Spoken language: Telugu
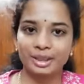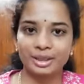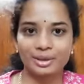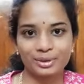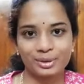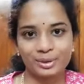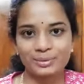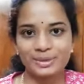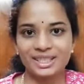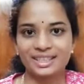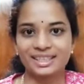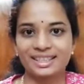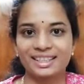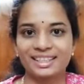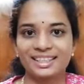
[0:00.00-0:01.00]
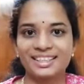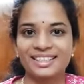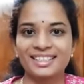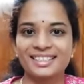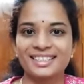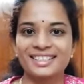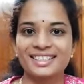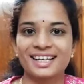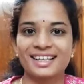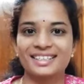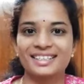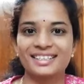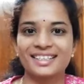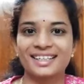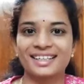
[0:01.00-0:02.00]
ఈ యూట్యూబ్ ఛానల్ అనేది నేను
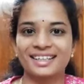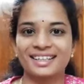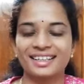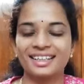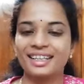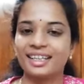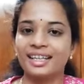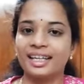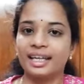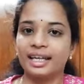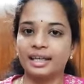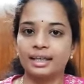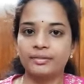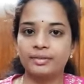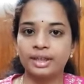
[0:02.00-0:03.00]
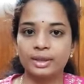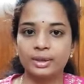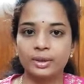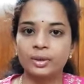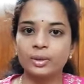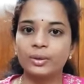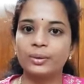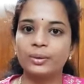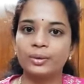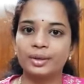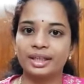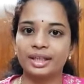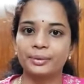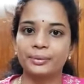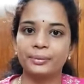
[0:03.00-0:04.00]
స్టార్ట్ చేశానండి ఈ వీడియోలో
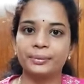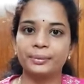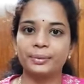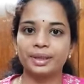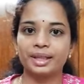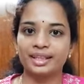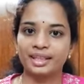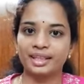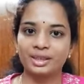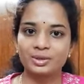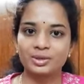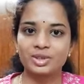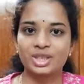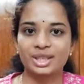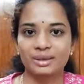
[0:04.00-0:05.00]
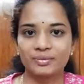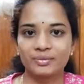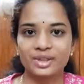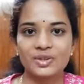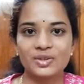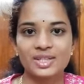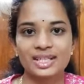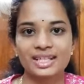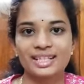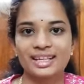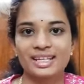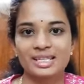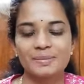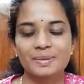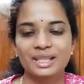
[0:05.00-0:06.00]
నేను నా దగ్గర నుంచి ఏం వీడియోస్
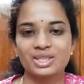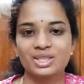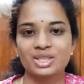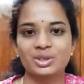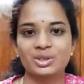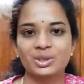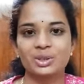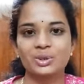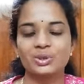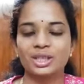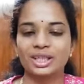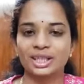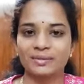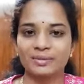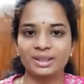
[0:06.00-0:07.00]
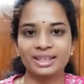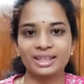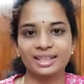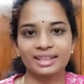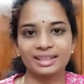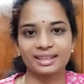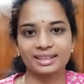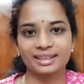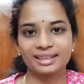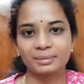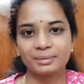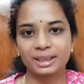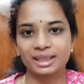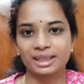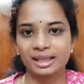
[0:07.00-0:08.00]
అనేవి ఎక్స్పెక్ట్ చేయొచ్చు నేను ఏమేమి కంటెంట్
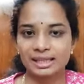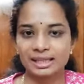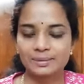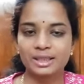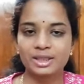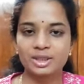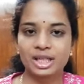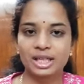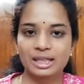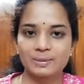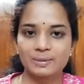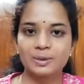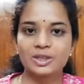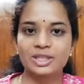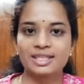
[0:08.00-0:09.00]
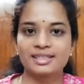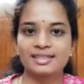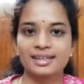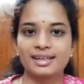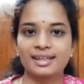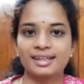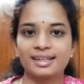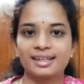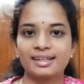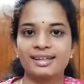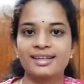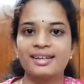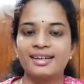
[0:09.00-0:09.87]
మీకు ఎక్స్ప్లె ఎక్స్ప్లోర్ చేస్తానన్న